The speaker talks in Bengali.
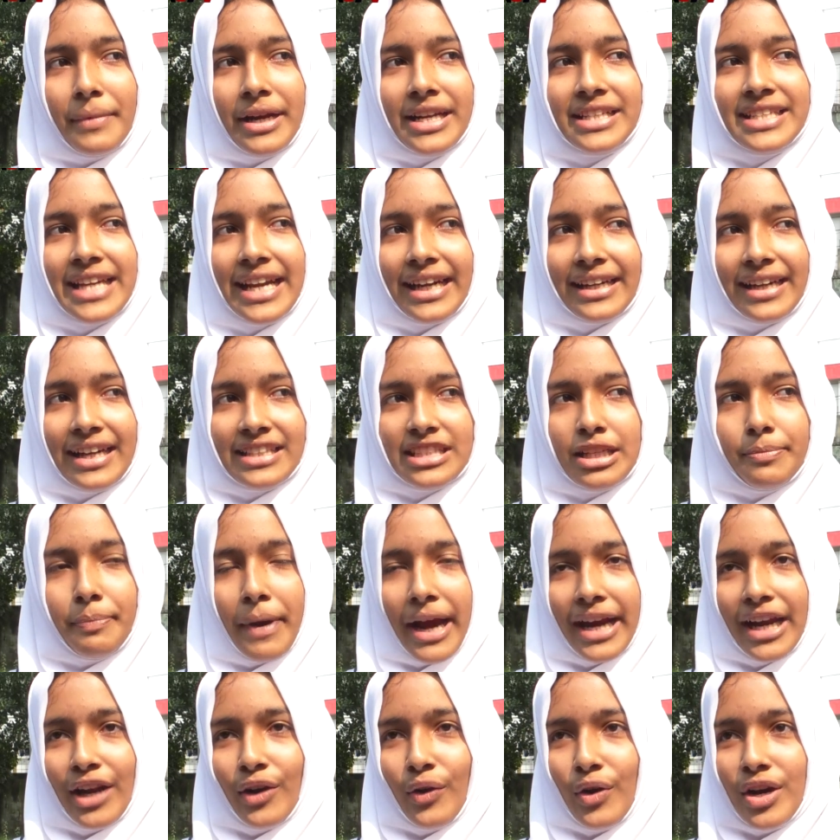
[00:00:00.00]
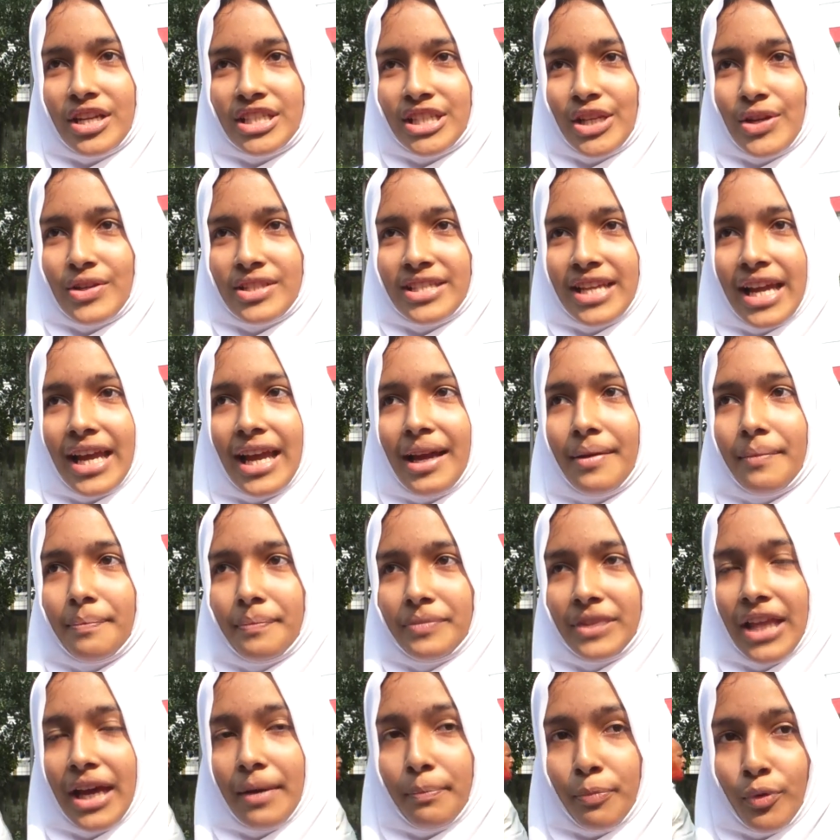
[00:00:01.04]
মানে শেখ রাসেল বায়না করেছিল যে
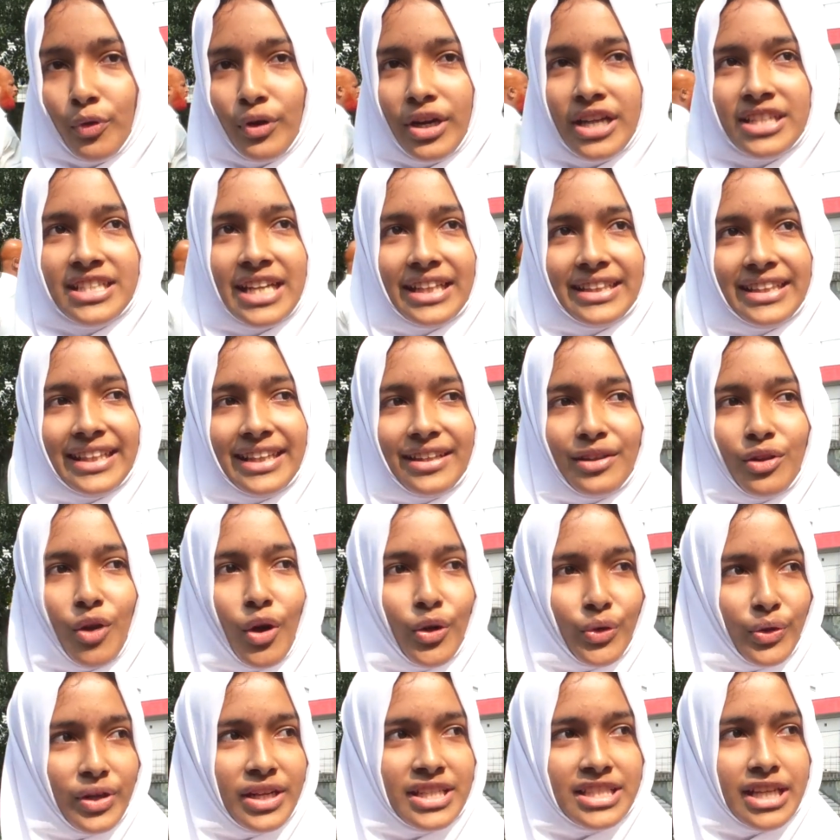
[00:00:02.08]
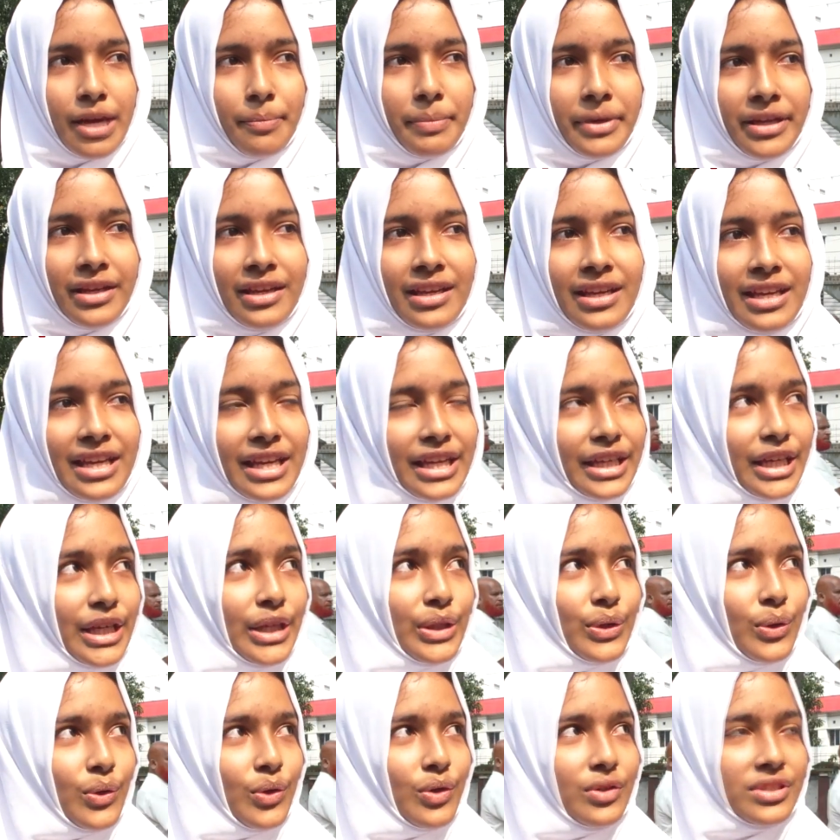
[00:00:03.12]
তার বোনের সাথে লন্ডনে যাবে
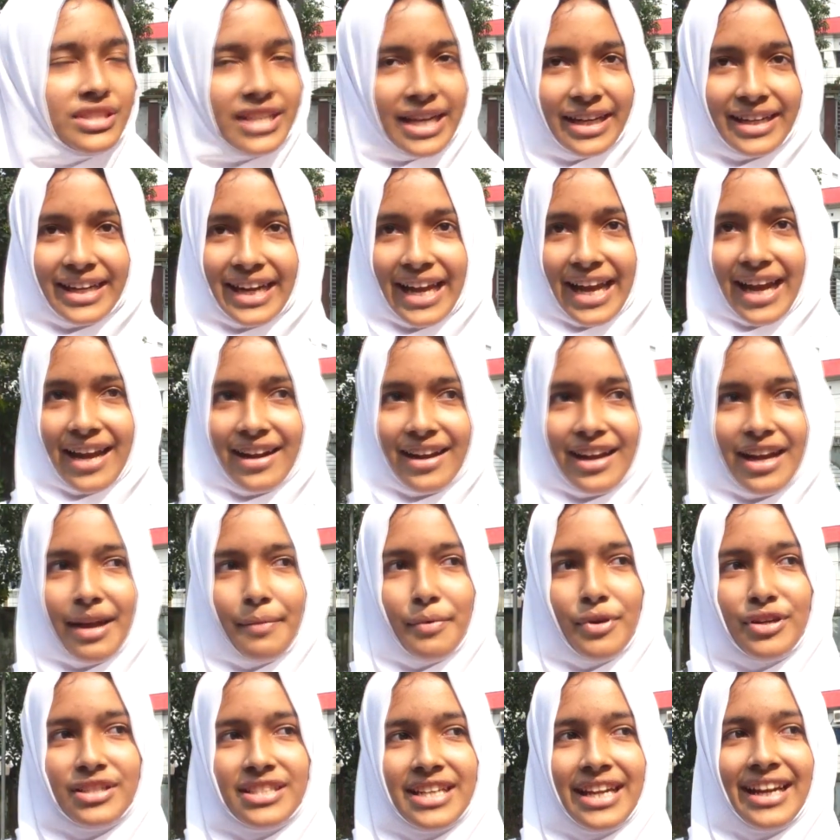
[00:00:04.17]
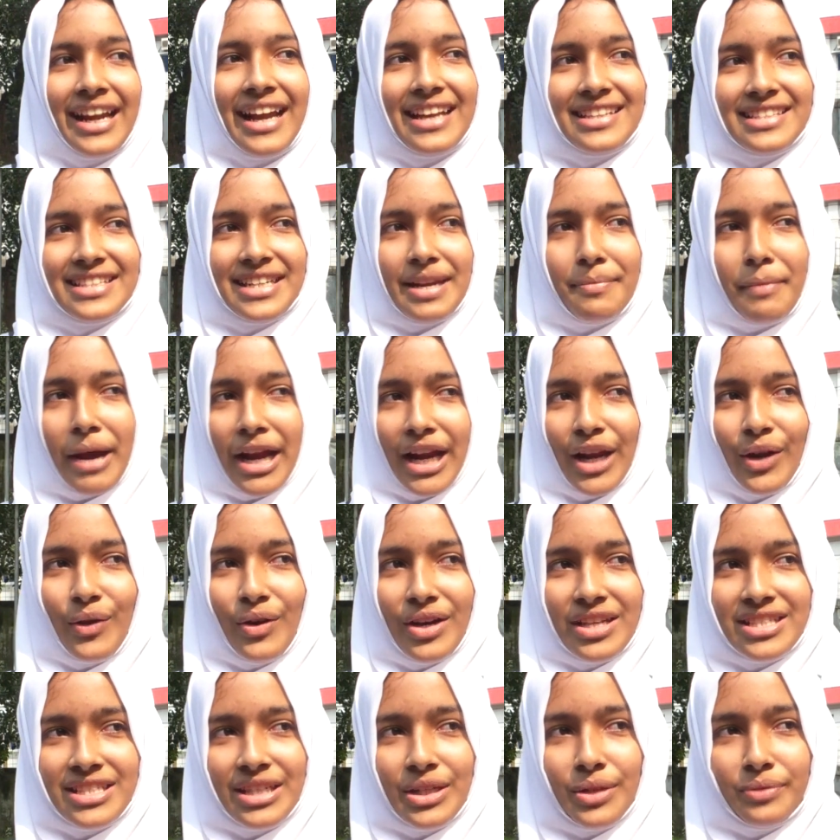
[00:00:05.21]
কিন্তু শেখ রেহানা এবং শেখ হাসিনা মানা
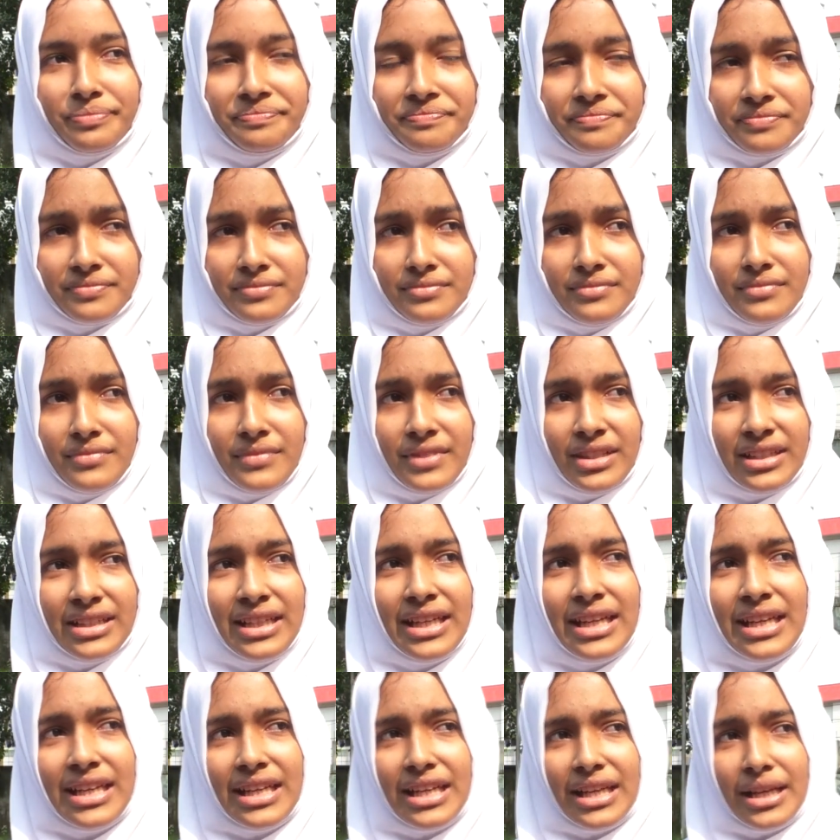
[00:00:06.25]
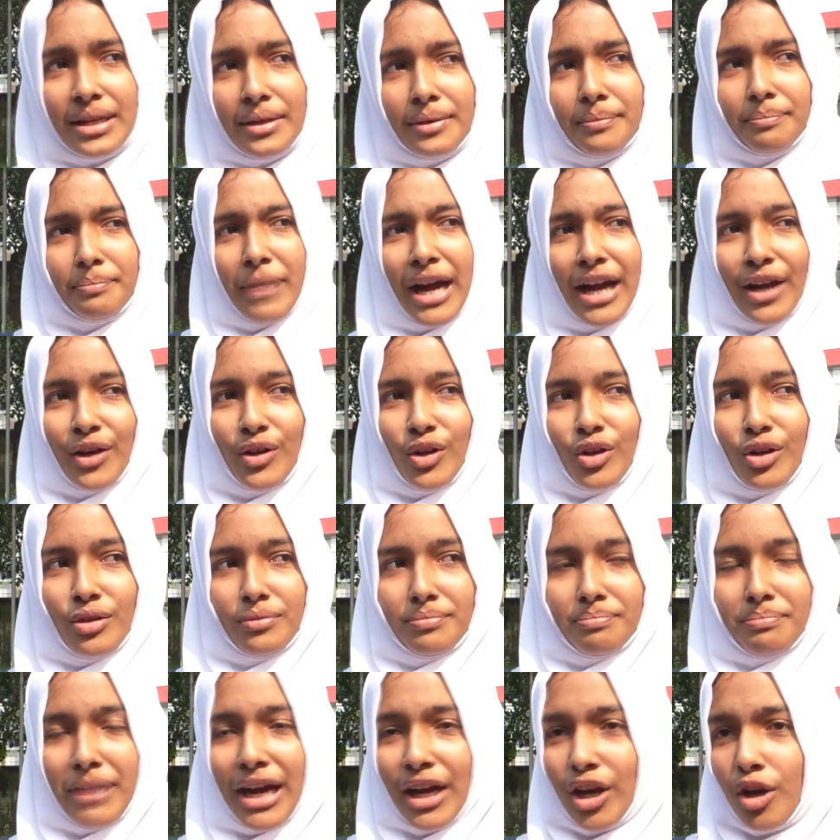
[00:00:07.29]
করেছিল ভাগ্য
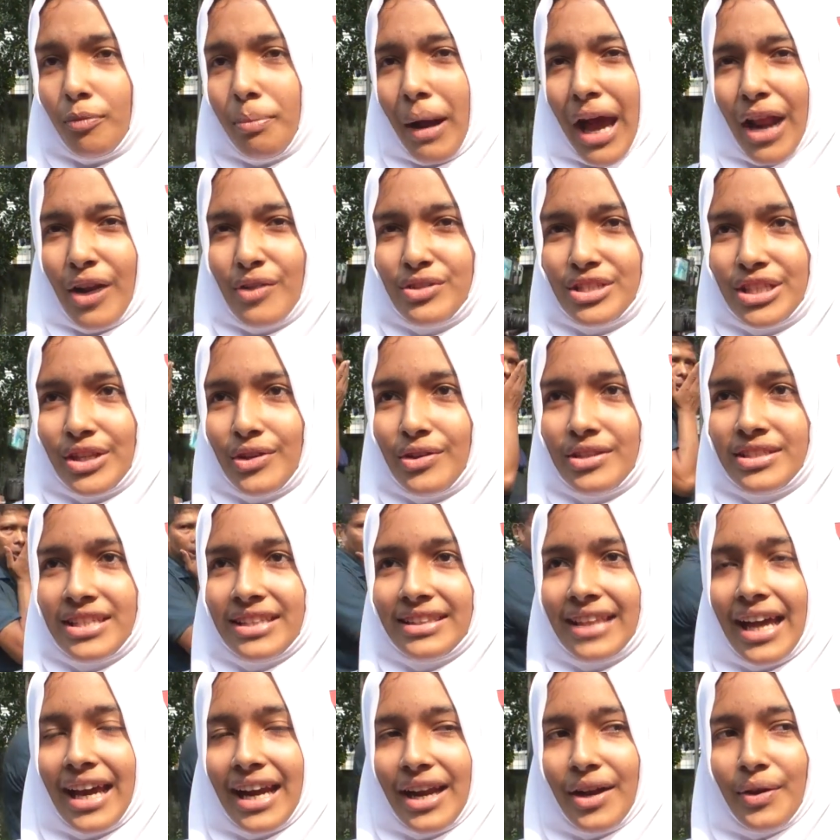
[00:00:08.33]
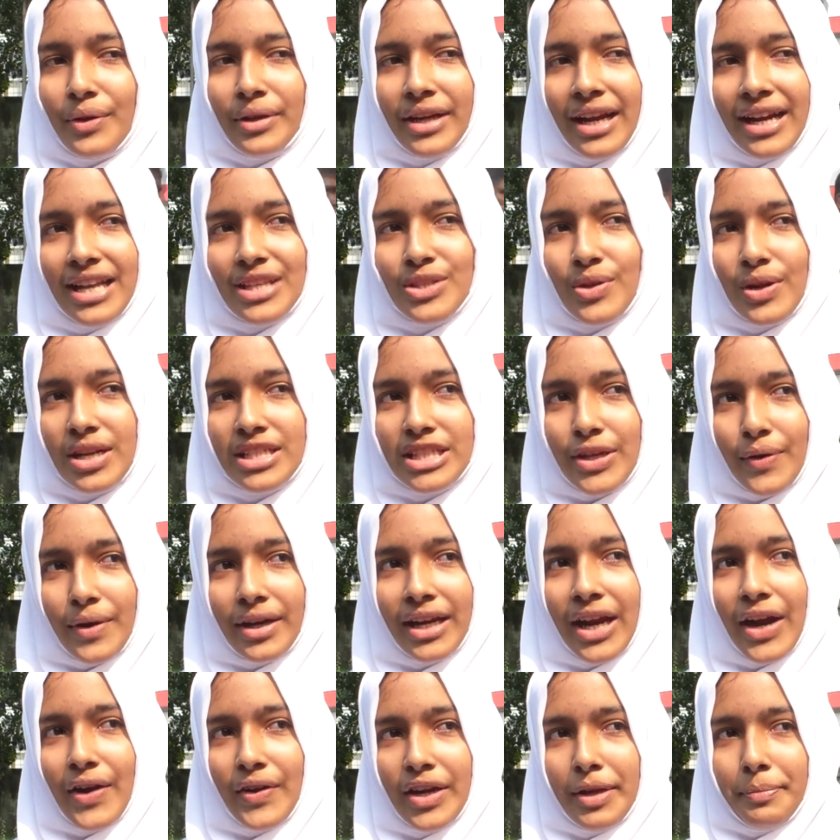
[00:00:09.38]
ভাগ্য ভালো ছিল যে তারা ওইখানে চলে
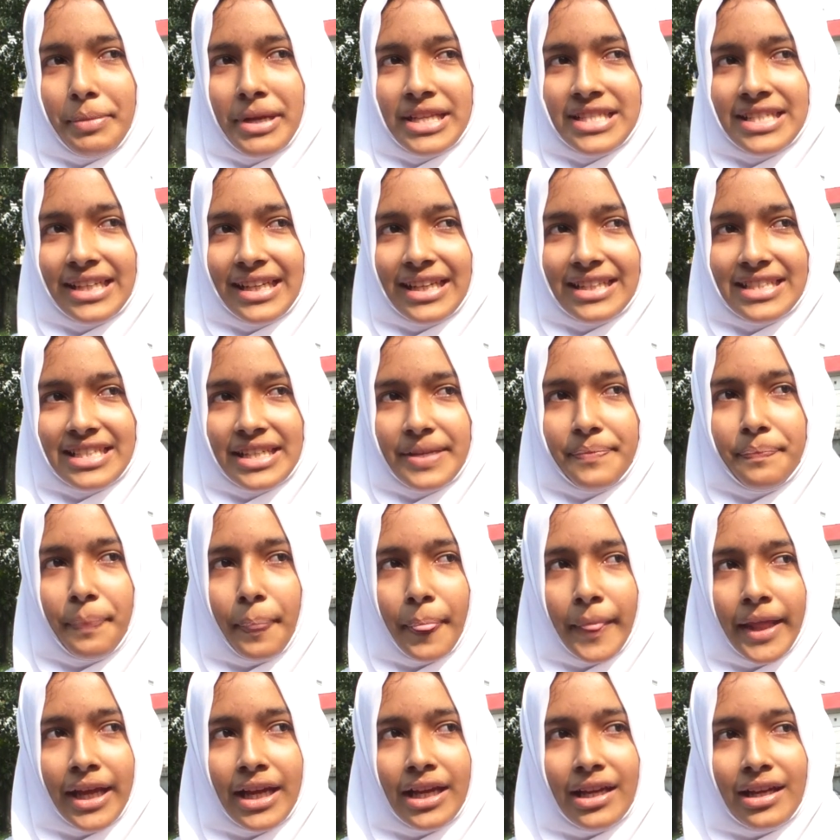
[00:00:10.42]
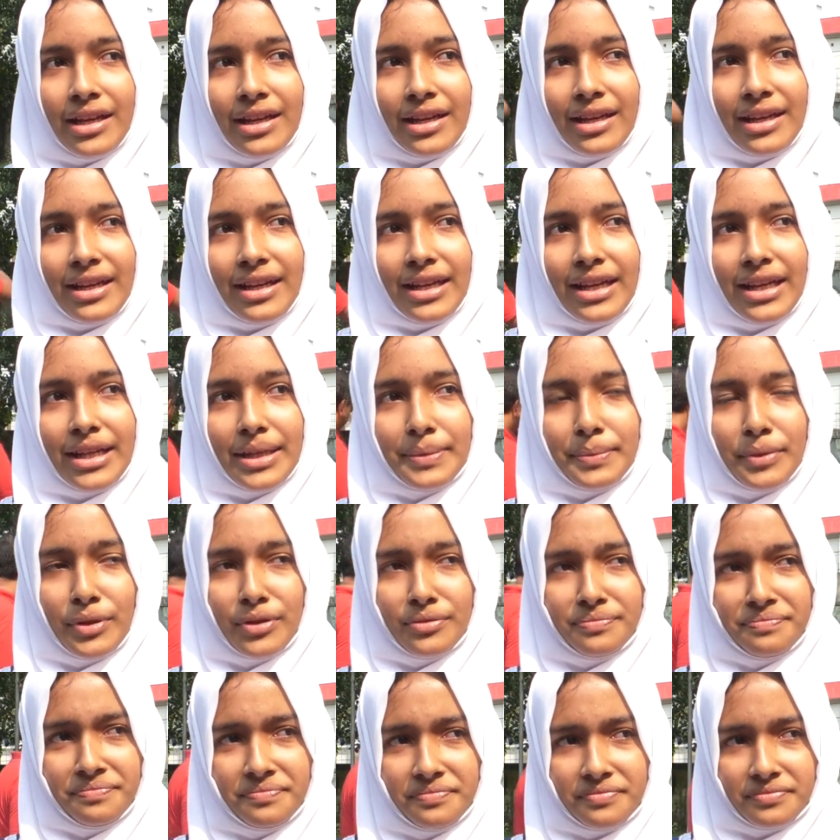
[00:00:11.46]
যাওয়ার কারণে বেঁচে গেছে
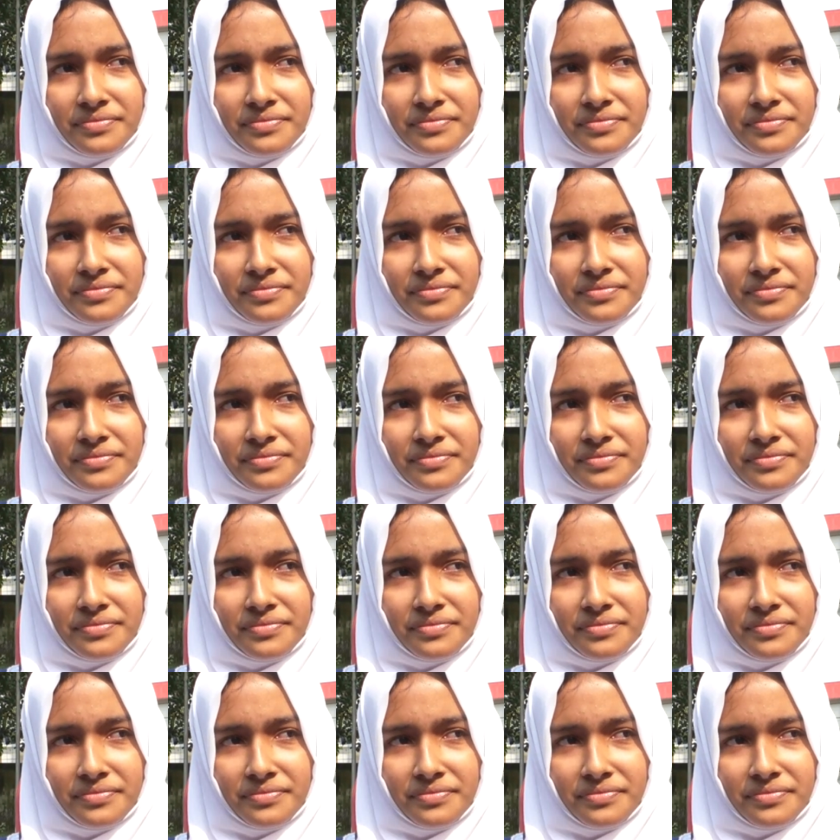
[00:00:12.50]
এবং